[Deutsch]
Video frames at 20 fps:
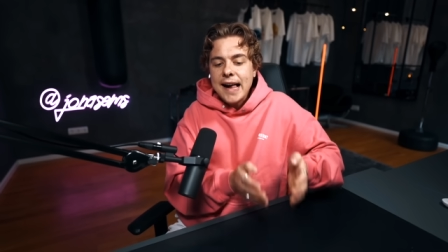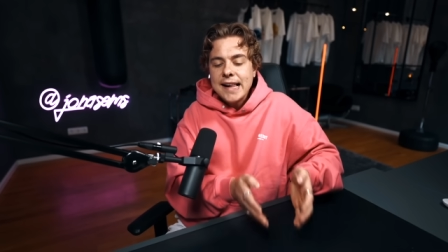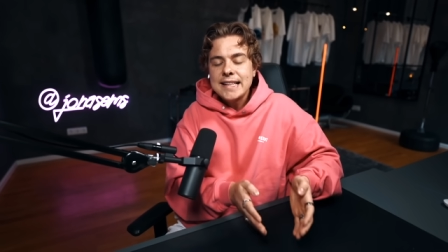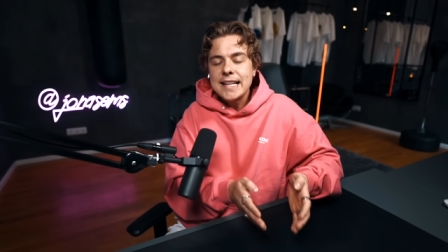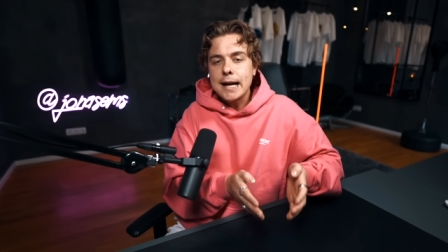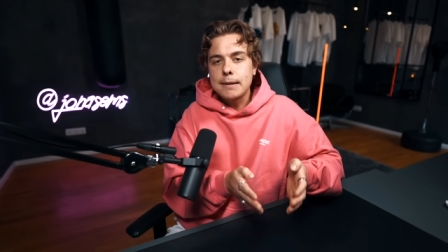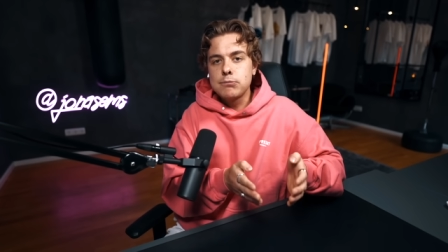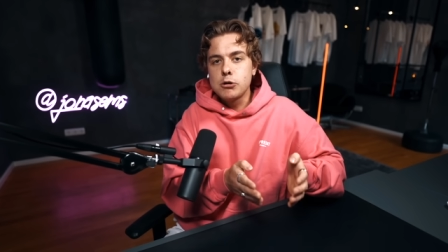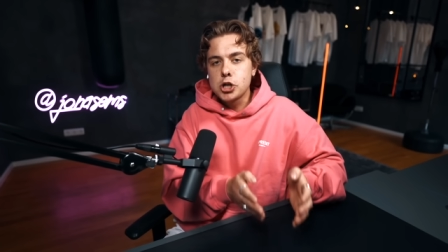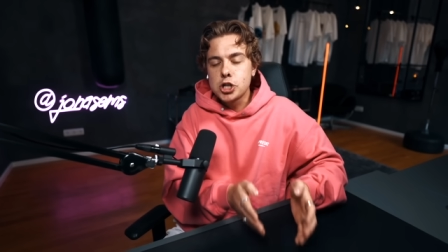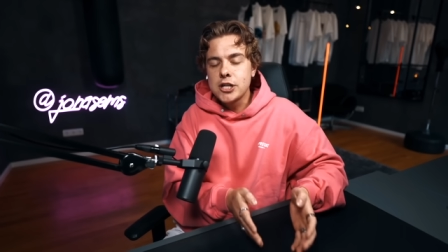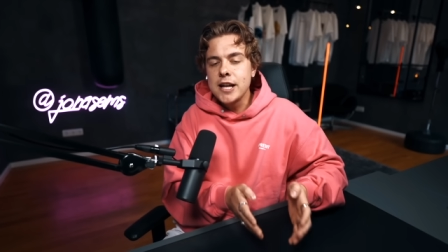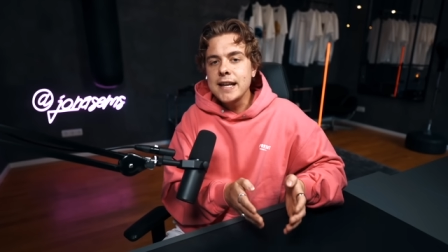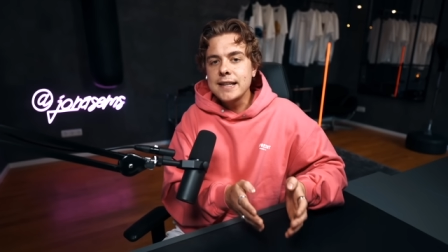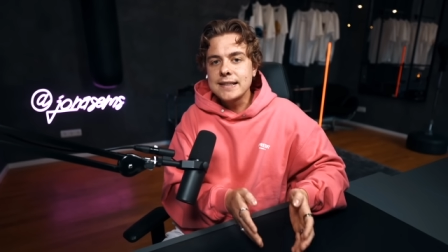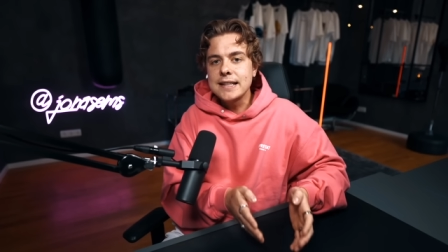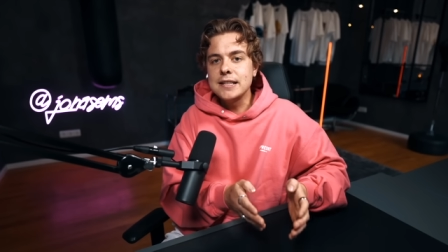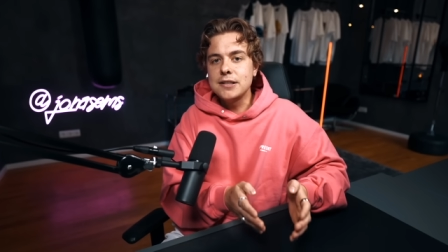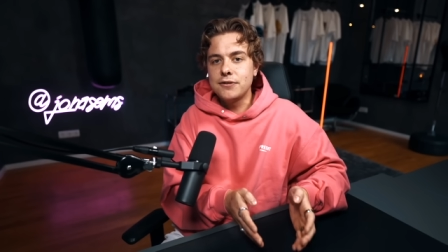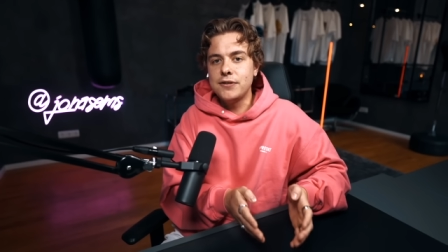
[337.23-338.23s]
Alltag
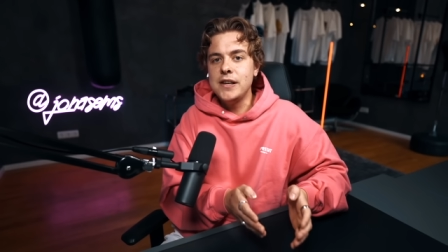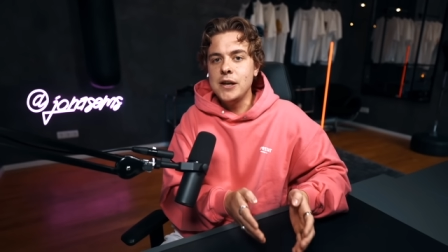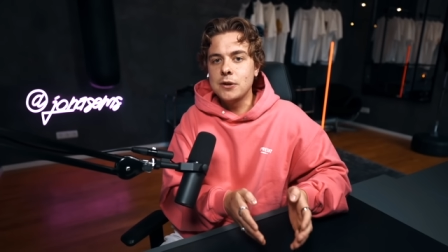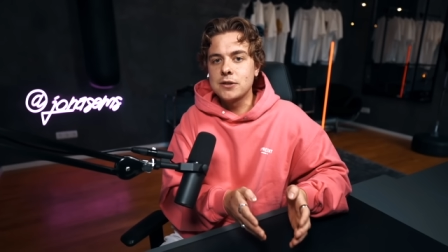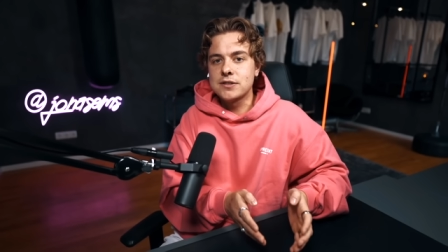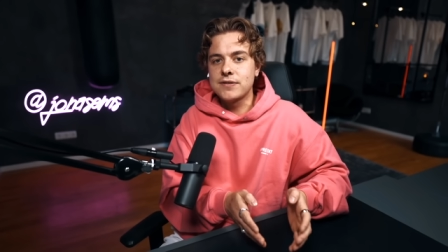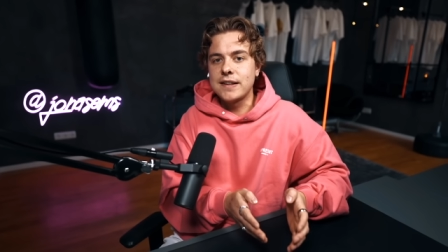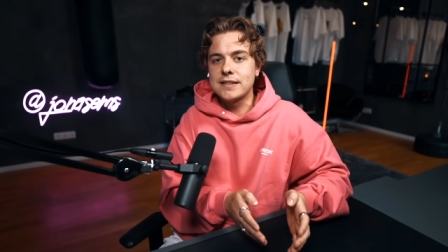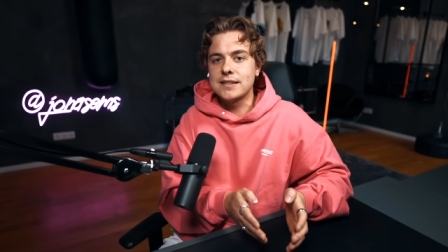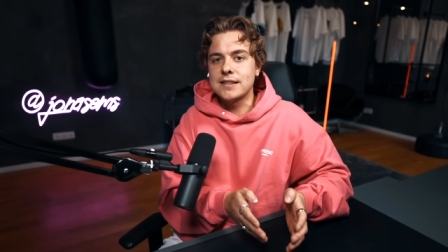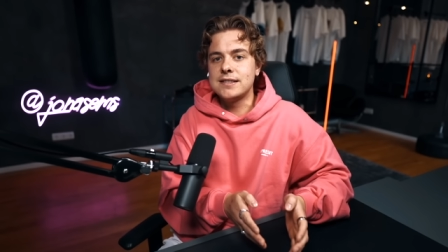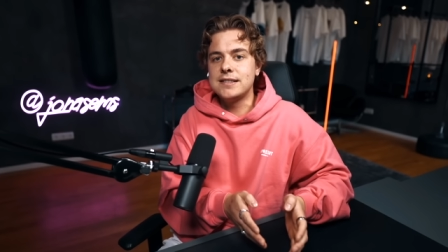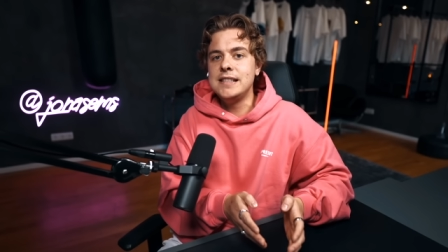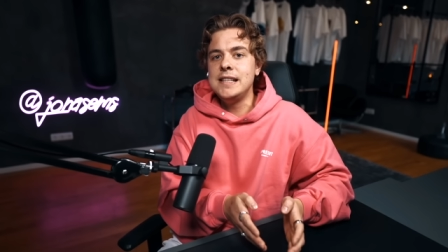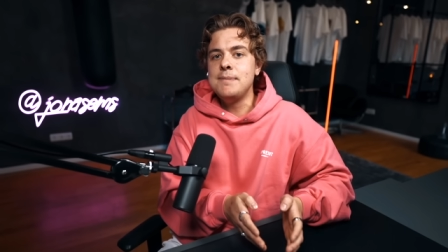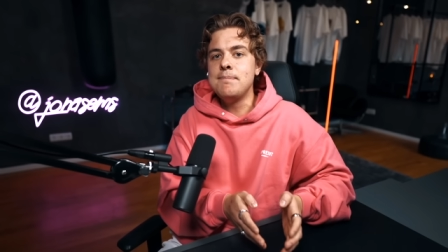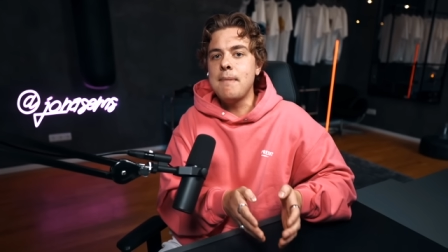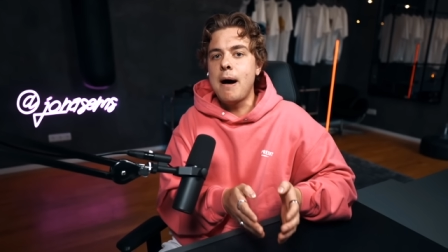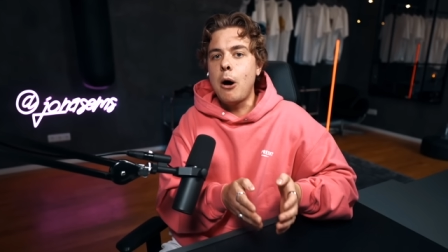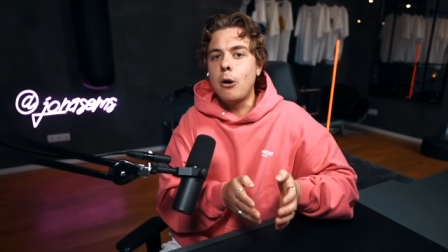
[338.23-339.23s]
besteht nicht 24-7